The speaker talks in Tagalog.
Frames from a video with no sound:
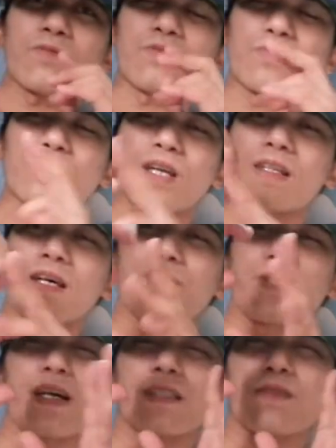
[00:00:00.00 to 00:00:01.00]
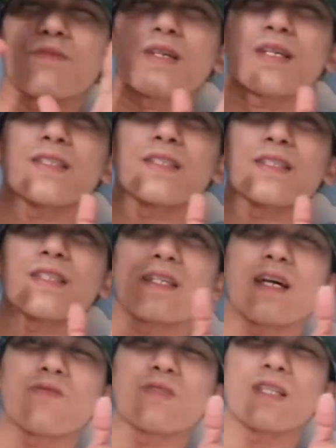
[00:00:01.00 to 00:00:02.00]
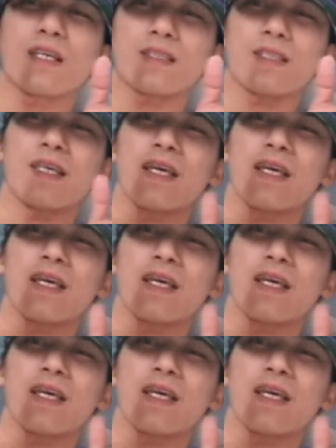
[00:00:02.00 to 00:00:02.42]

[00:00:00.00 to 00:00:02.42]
Punta namin lahat ng magagandang tanawin at